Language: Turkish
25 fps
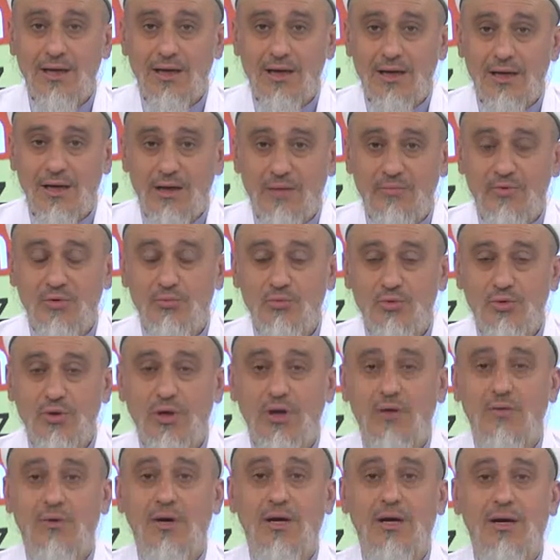Rabbin
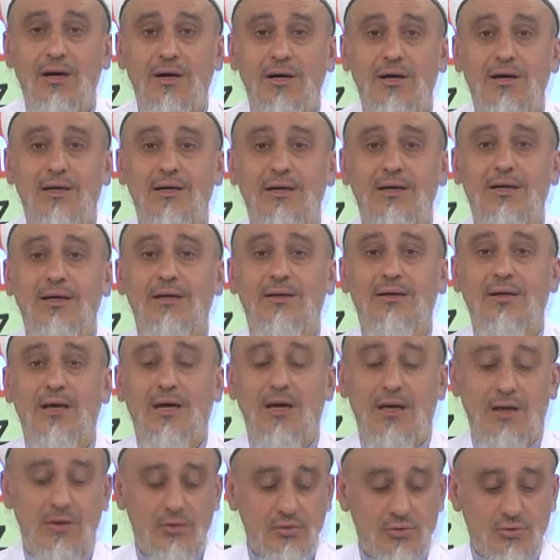dünya ve ahiret
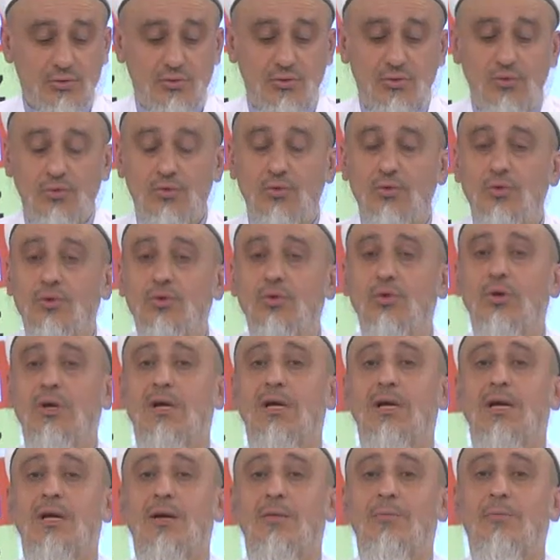her türlü
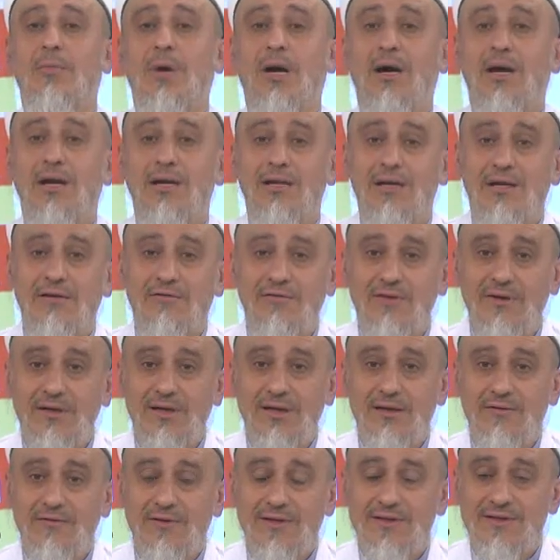
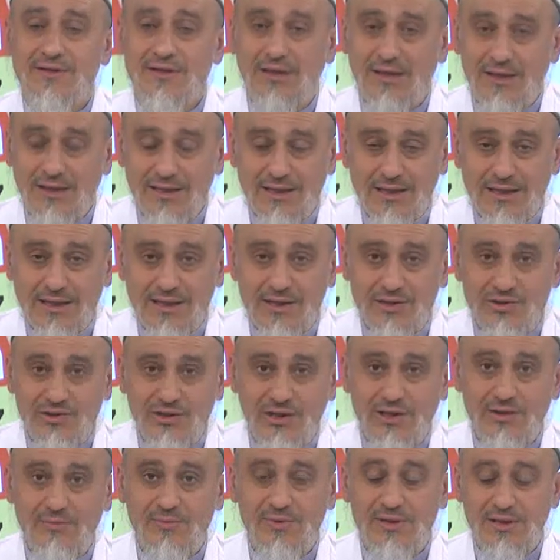manevi ve zahiri
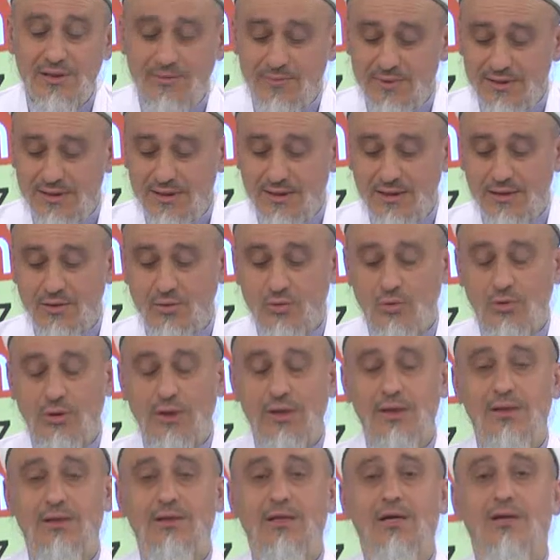işlerimizde bizlere
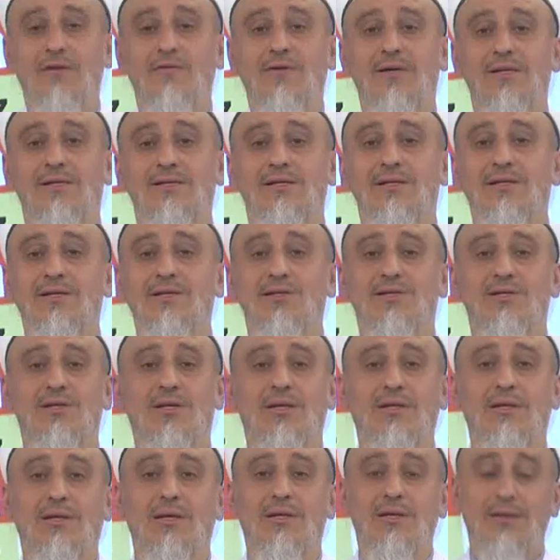kolaylıklar versin
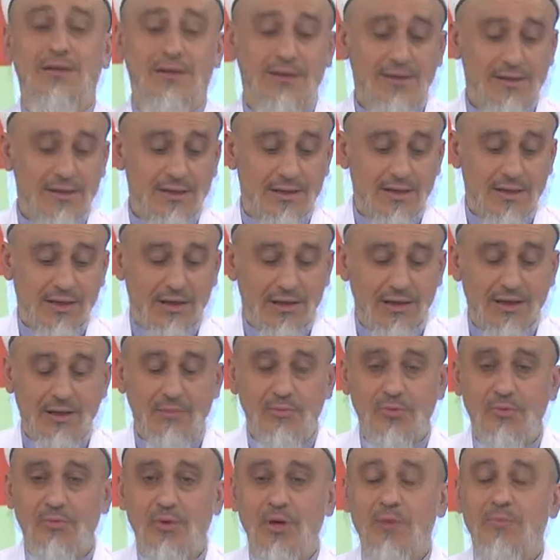inşallah.
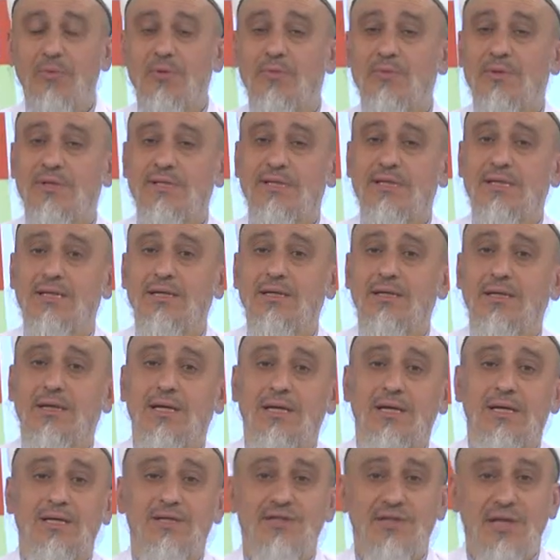Rabbim hepimizi
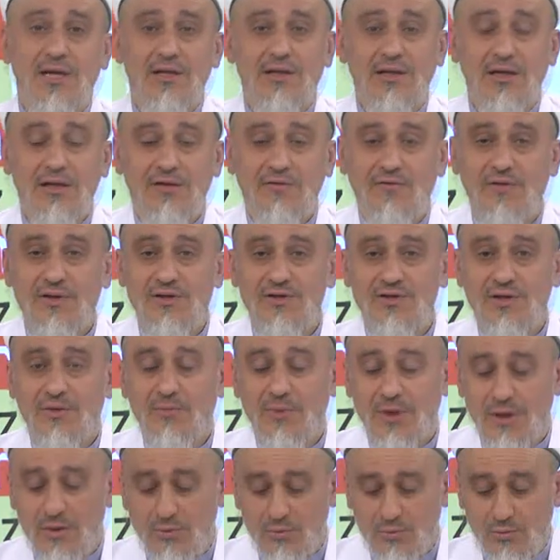cennet ve
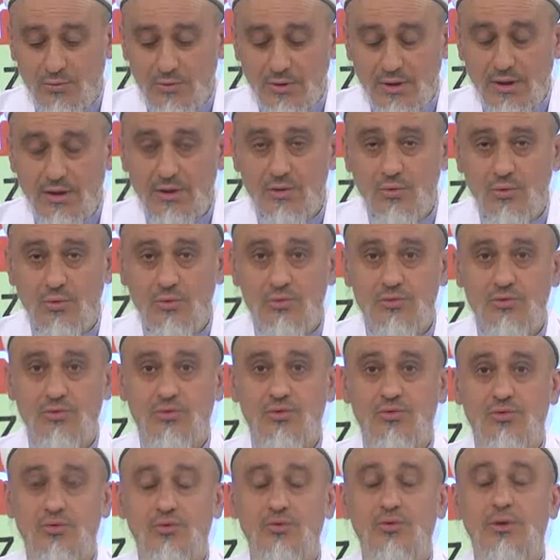cemalullah
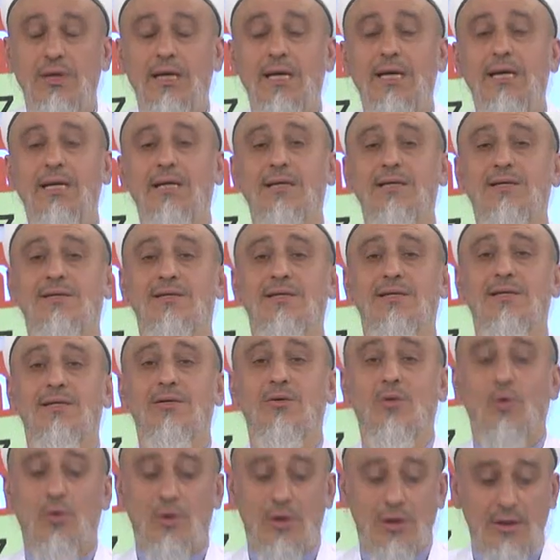yolcusu eylesin.
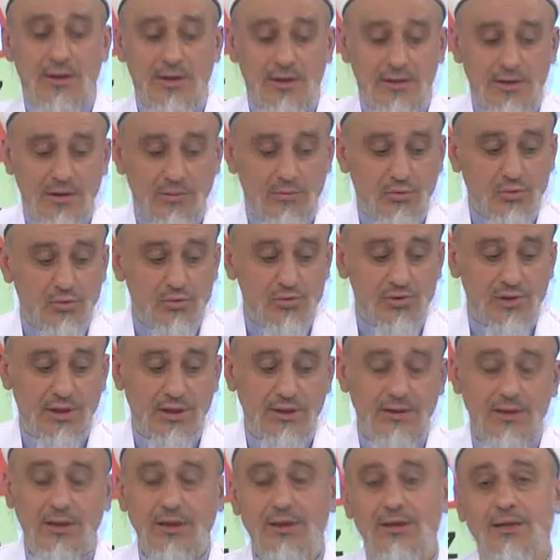Oralarda
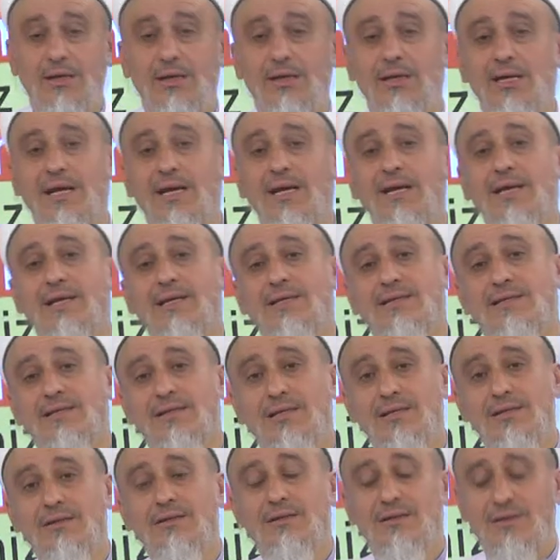buluşanlardan
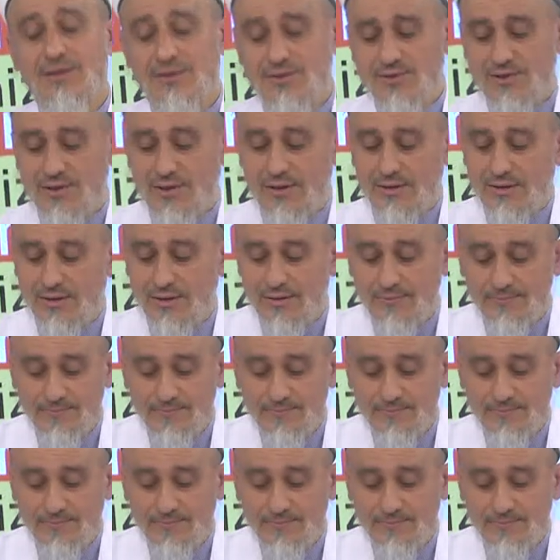eylesin inşallah.